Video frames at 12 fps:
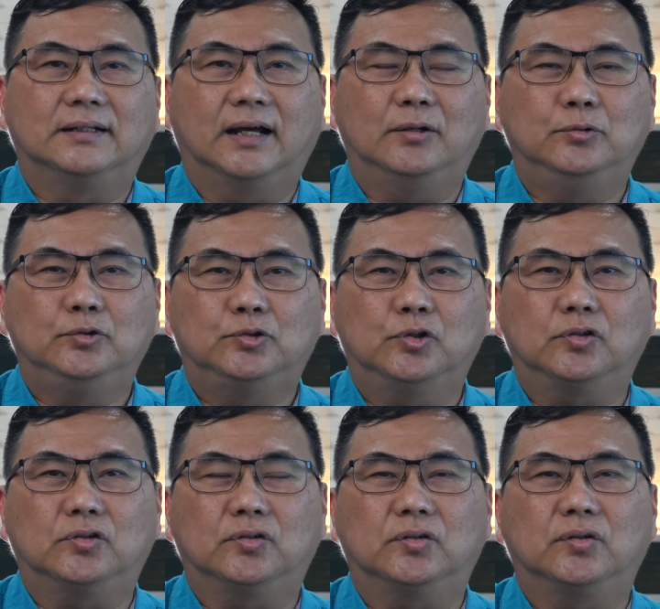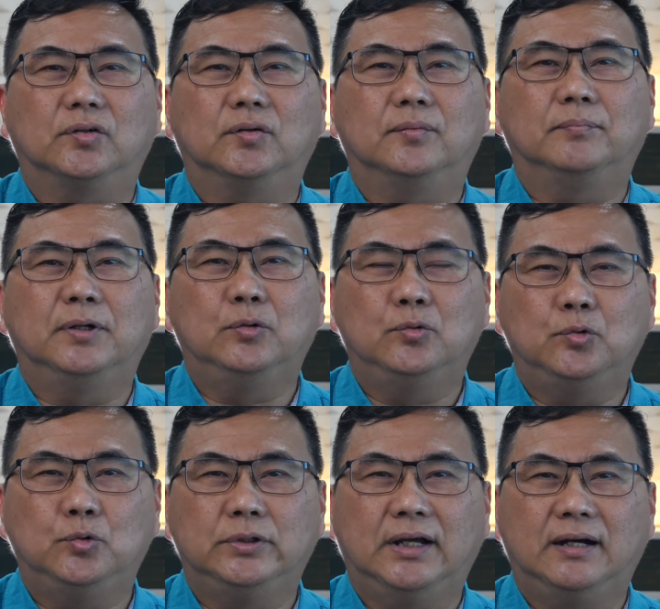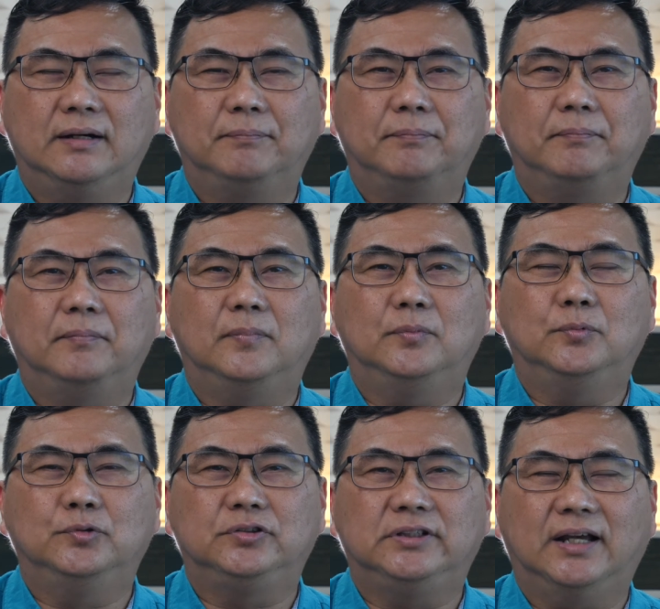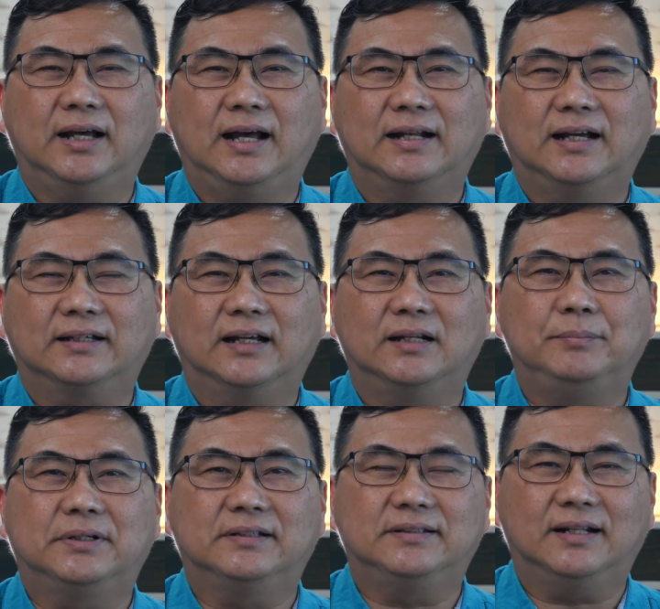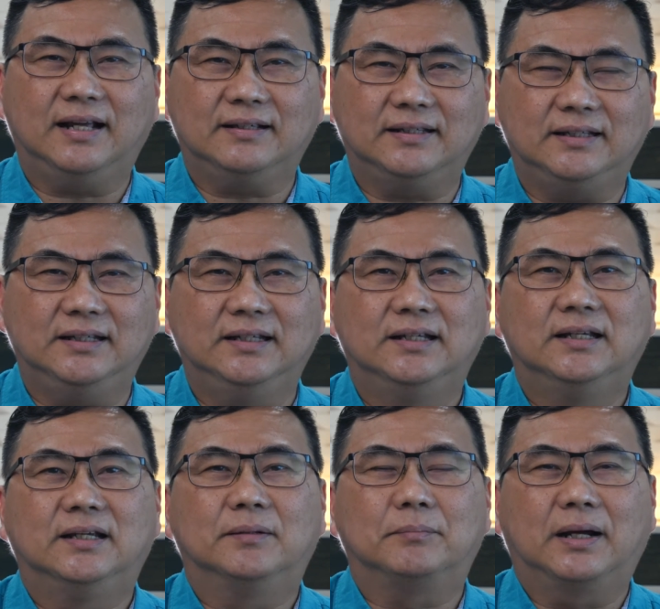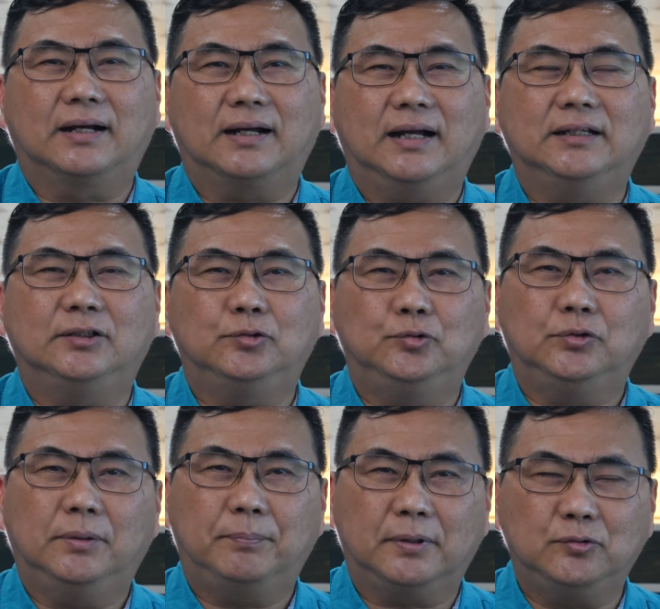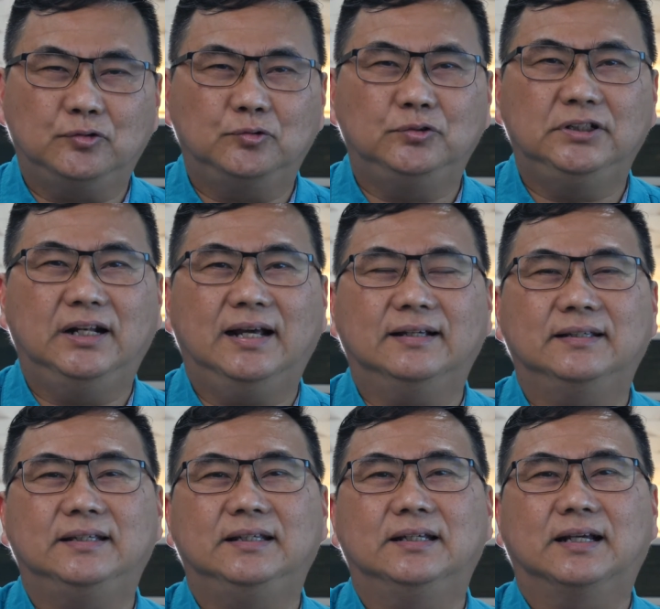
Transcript: Nah, untuk menunggu yang usia anak yang lebih kecil lagi, maka itu juga perlu studi lagi.